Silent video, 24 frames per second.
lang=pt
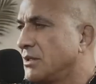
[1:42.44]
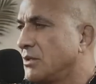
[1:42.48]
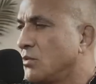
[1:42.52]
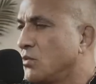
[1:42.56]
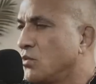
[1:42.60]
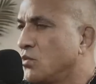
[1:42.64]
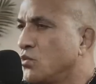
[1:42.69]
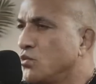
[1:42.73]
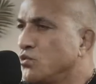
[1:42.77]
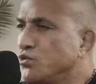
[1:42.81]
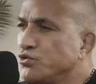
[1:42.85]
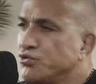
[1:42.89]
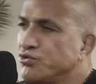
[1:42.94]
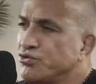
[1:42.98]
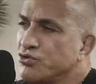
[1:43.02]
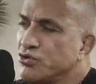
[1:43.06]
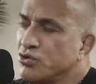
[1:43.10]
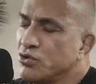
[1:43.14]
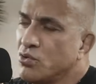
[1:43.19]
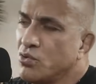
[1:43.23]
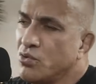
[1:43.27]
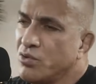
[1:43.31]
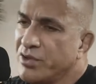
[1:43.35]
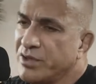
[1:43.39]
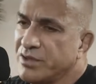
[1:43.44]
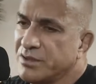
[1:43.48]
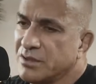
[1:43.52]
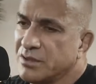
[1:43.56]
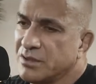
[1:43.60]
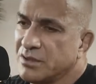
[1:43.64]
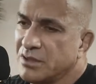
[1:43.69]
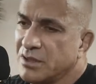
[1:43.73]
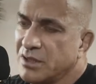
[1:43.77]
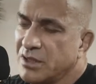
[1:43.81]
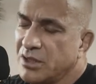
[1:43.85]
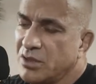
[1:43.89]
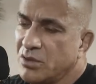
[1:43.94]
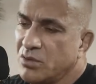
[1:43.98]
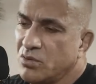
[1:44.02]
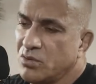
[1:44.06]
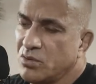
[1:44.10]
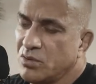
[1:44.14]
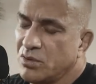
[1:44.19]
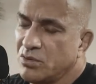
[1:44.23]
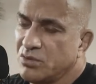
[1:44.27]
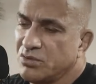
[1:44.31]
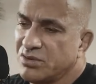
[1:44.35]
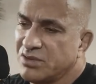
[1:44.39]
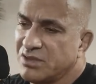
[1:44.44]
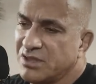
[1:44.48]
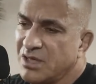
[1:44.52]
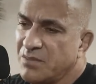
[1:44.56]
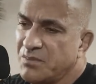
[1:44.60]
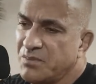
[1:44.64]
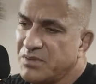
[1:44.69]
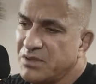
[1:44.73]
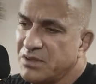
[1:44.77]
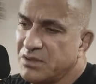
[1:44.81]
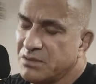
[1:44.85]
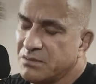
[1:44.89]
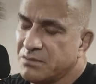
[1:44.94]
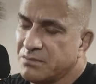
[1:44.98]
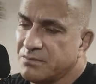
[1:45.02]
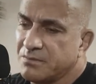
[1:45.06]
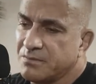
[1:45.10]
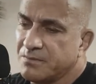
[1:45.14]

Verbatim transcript: É um conjunto de coisas. Eu, eu sempre,